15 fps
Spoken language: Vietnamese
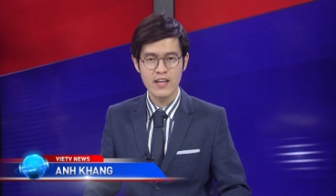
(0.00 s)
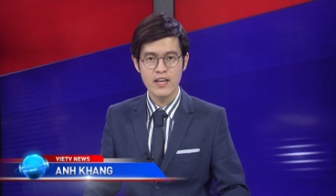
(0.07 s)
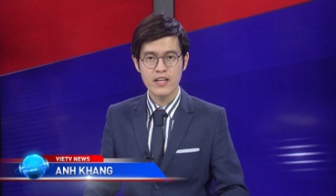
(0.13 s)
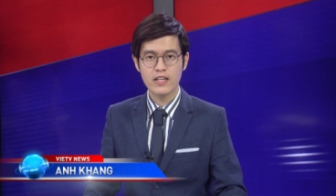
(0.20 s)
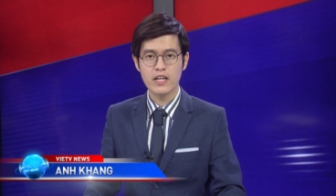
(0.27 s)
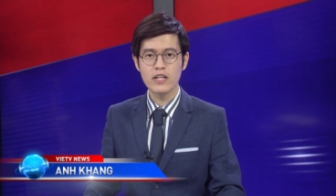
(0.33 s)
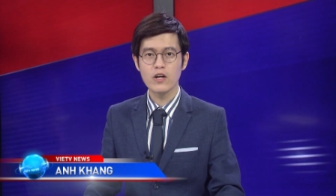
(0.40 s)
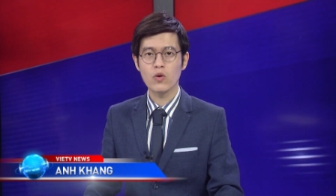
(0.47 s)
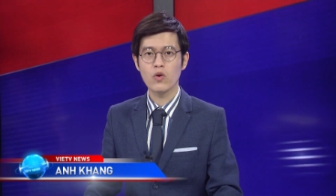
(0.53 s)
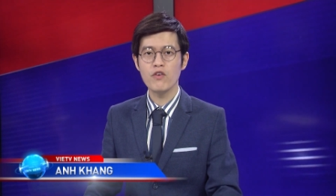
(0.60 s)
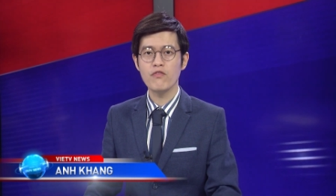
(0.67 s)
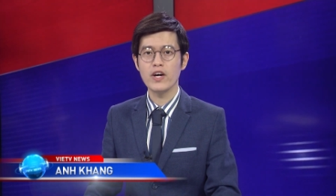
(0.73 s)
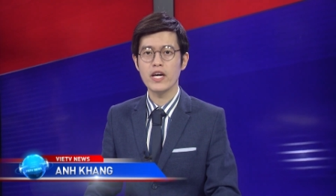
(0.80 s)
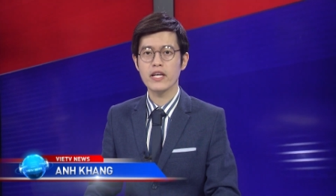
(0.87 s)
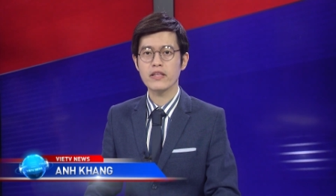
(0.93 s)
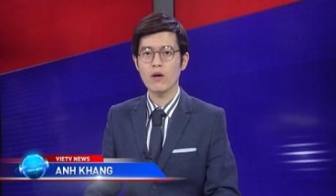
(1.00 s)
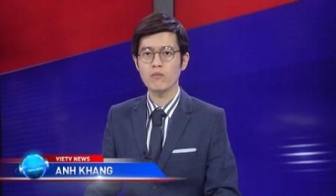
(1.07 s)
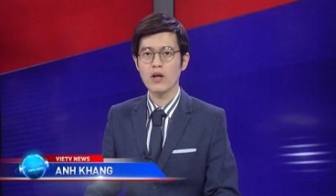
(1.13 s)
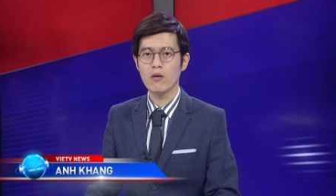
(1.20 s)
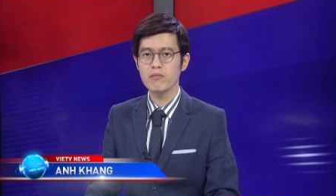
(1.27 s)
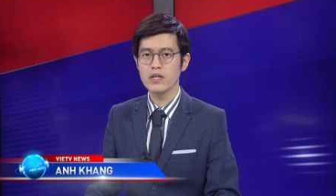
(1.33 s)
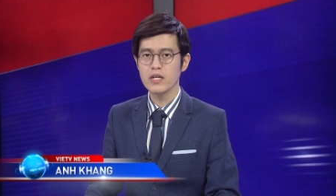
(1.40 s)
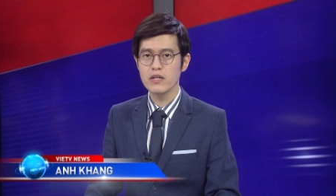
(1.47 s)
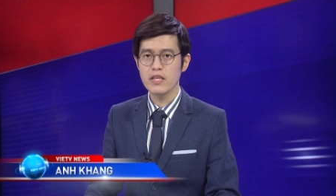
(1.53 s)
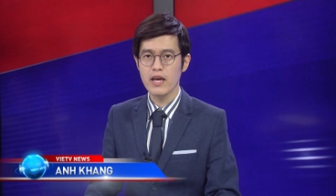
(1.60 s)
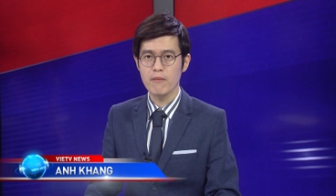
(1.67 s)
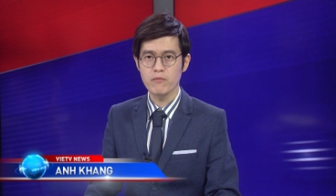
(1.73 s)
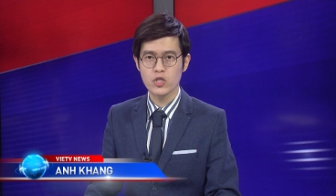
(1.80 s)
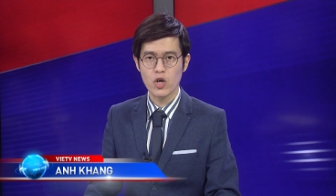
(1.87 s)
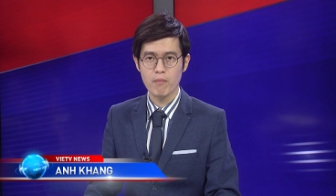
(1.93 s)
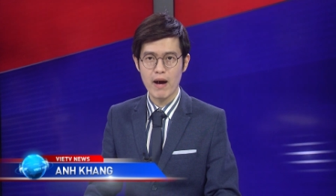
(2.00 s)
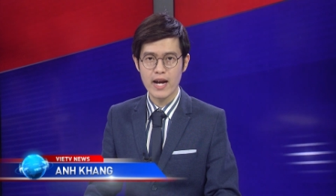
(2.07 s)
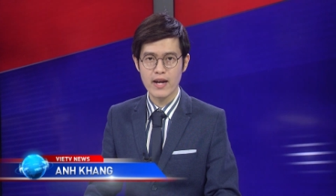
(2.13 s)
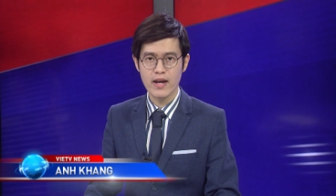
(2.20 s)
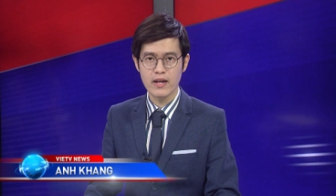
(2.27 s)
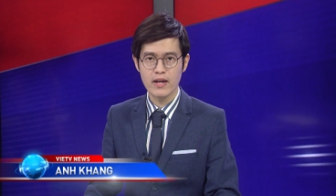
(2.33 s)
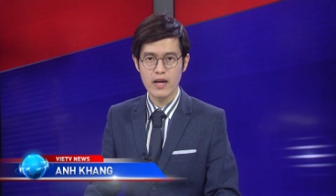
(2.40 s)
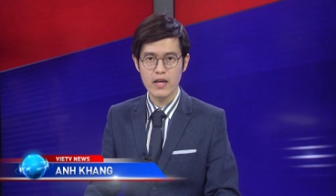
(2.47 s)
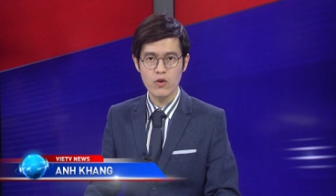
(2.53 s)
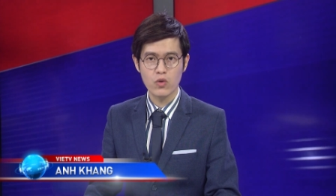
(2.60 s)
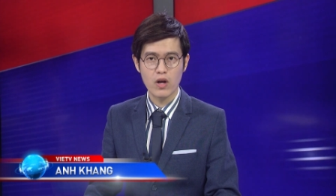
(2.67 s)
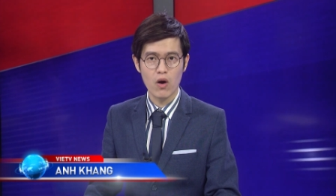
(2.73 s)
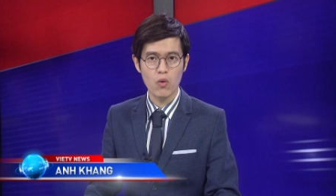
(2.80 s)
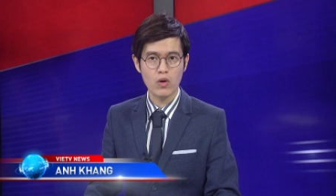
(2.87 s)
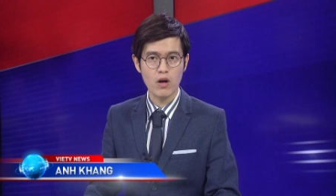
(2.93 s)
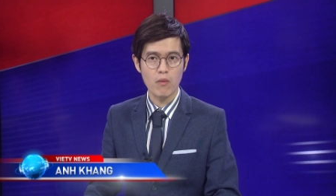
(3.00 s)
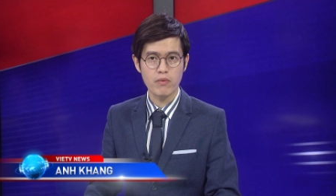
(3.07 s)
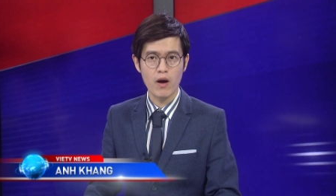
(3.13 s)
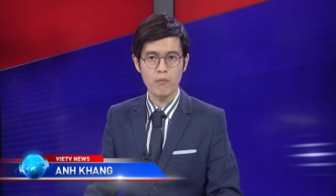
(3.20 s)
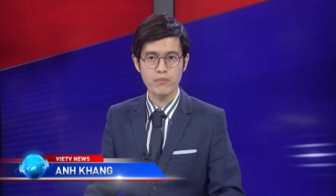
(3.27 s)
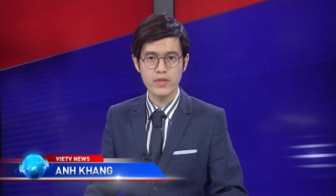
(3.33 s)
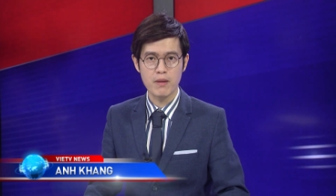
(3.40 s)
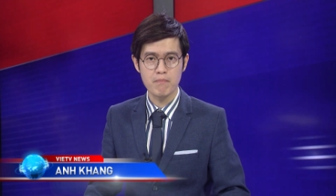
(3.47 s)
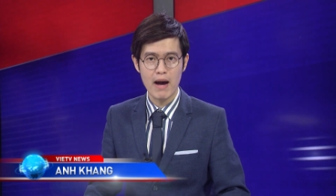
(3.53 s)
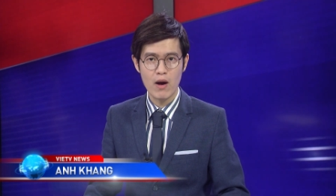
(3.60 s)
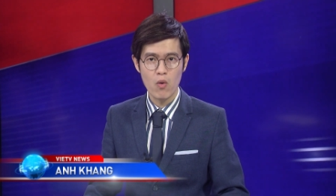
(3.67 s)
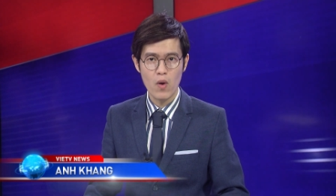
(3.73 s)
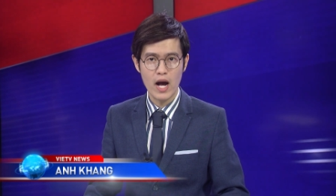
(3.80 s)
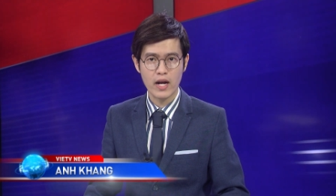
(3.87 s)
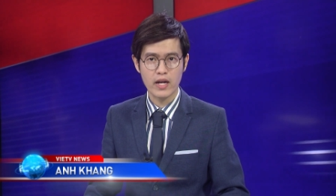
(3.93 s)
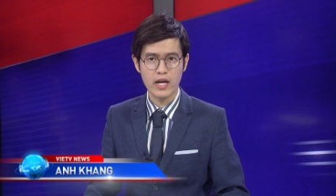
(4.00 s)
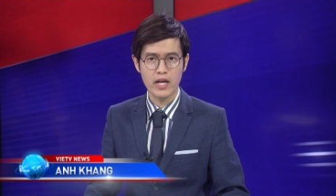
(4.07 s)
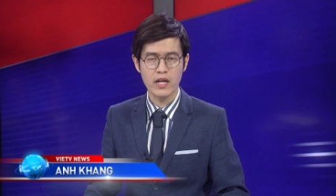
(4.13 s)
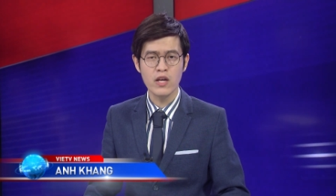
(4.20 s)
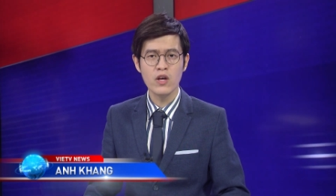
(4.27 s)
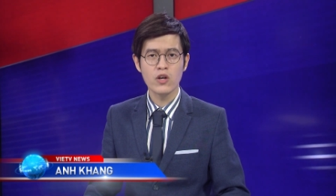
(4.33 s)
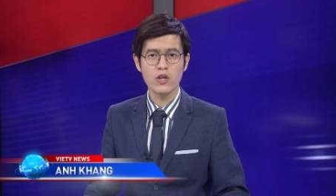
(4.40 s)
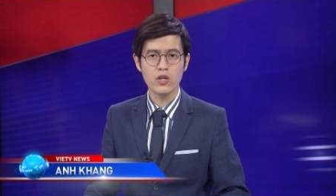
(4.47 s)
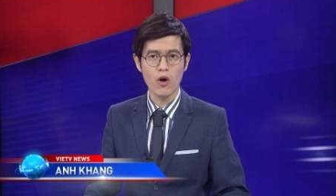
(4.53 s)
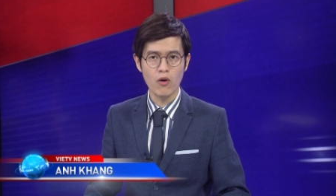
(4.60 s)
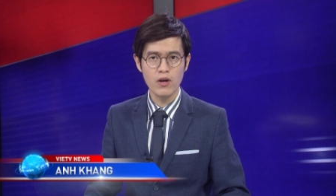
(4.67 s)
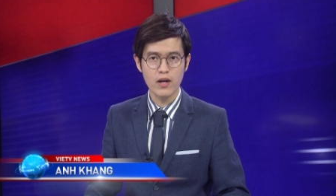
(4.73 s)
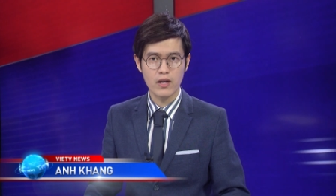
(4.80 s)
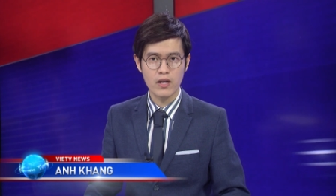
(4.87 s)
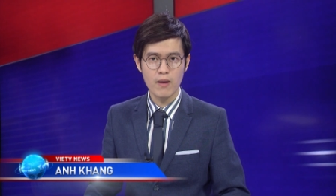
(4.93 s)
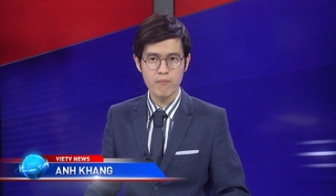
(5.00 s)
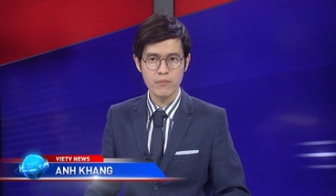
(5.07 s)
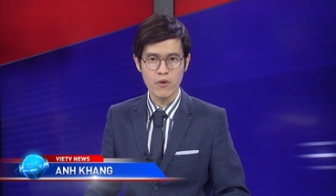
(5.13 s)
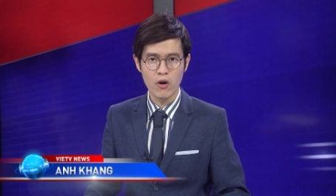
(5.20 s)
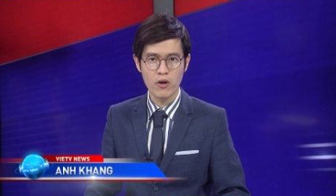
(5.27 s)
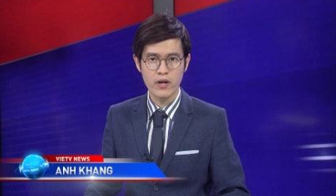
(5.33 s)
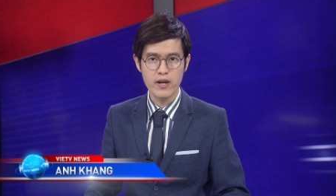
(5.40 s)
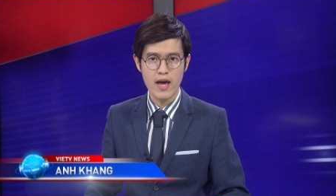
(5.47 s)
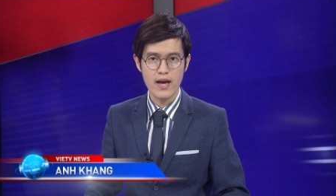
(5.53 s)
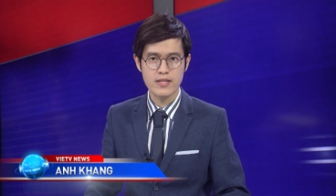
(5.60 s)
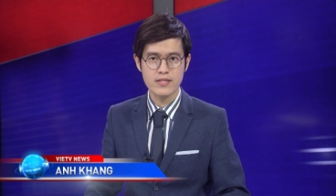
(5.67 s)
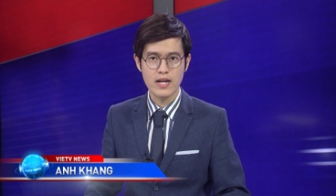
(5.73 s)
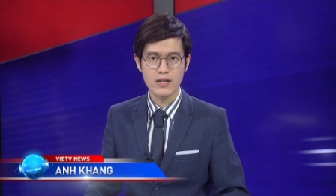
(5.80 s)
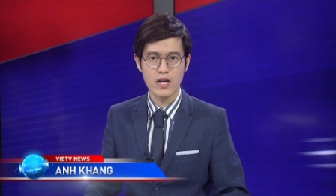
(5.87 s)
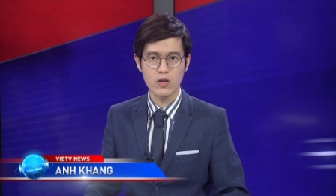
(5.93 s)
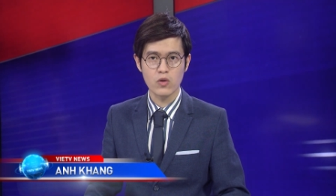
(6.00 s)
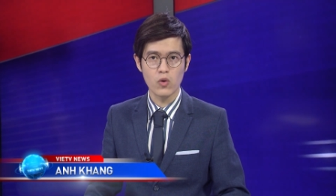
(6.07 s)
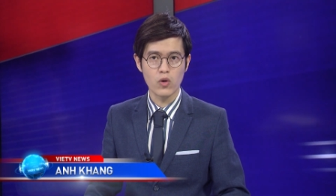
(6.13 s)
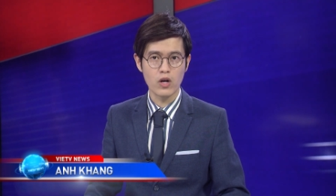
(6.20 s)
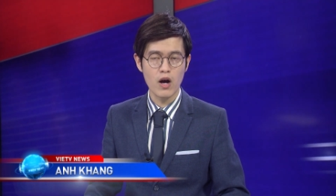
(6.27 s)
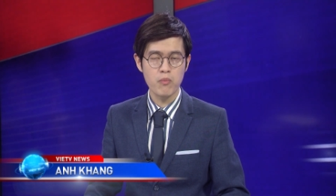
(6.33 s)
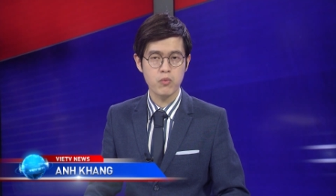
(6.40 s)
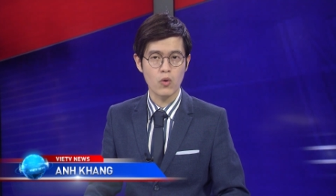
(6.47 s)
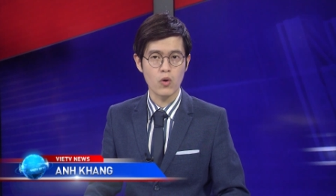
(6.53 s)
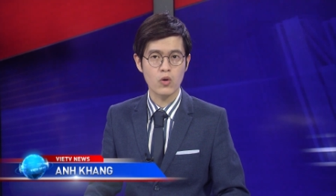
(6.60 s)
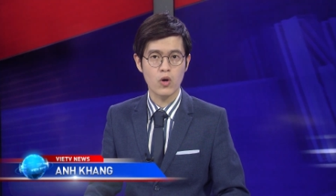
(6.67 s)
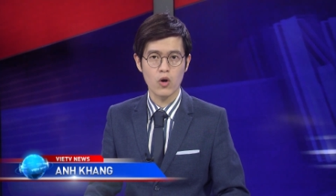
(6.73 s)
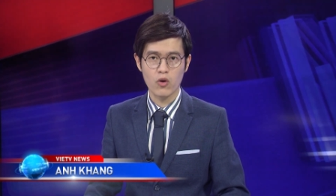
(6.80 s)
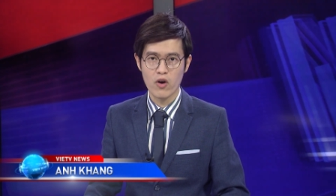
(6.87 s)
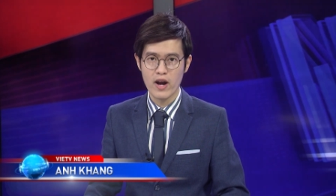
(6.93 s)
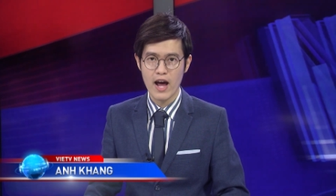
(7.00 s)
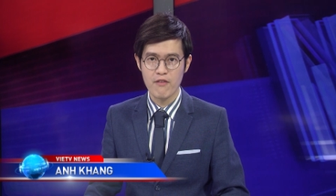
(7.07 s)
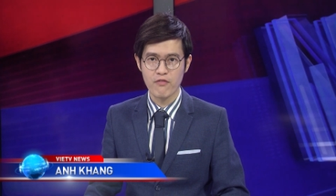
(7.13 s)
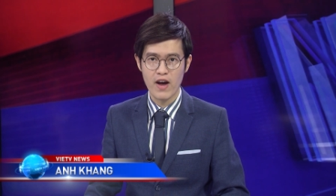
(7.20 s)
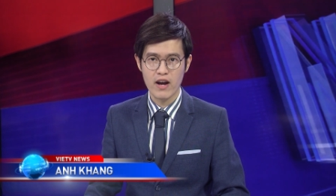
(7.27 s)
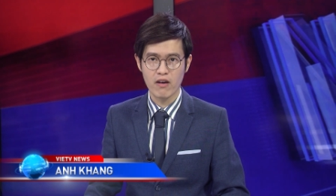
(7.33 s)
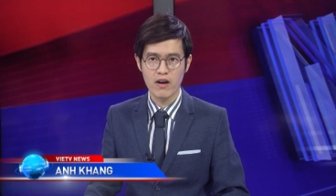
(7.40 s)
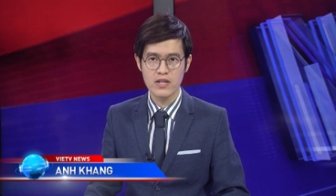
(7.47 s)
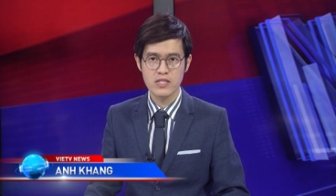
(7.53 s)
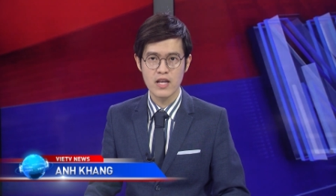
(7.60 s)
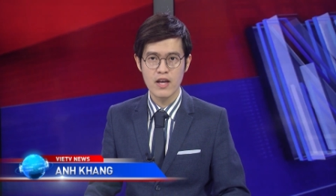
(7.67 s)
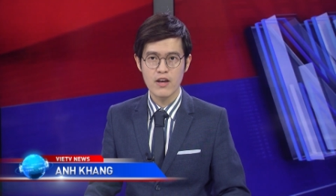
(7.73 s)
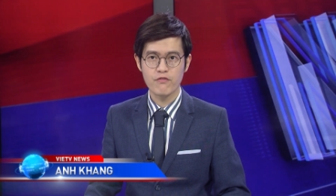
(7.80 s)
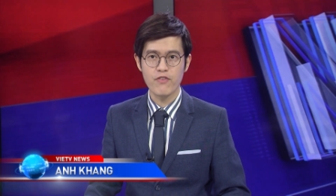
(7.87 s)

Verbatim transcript: Kính thưa quý vị, Tổng thống đương nhiệm Joe Biden đã yêu cầu cộng đồng tình báo Hoa Kỳ nỗ lực gấp đôi để xác định nguồn gốc của coronavirus